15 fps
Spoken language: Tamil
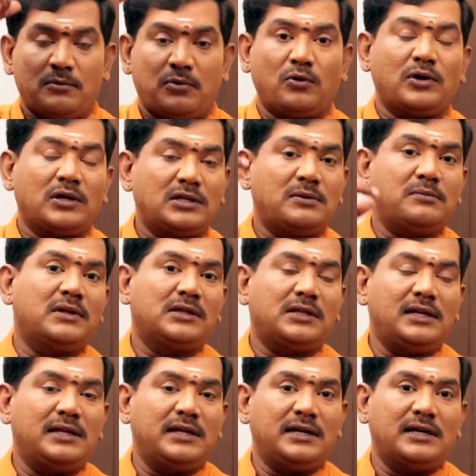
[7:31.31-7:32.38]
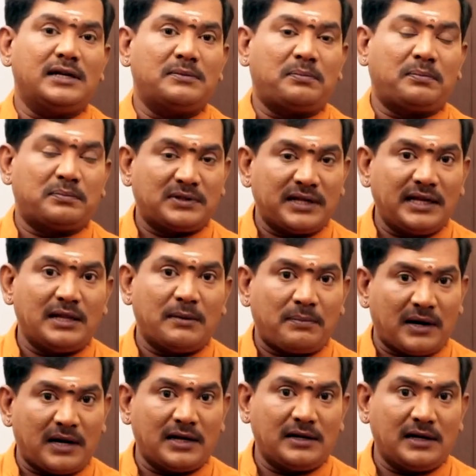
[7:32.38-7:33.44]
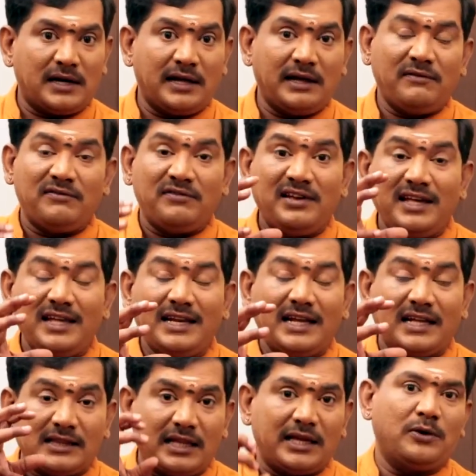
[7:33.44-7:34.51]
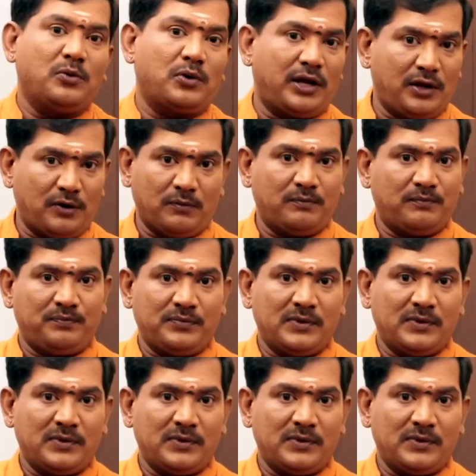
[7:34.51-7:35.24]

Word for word: போன ஜென்மத்தில் நீங்கள் செய்த பலன்களை வீரியத்தை குறைக்கும்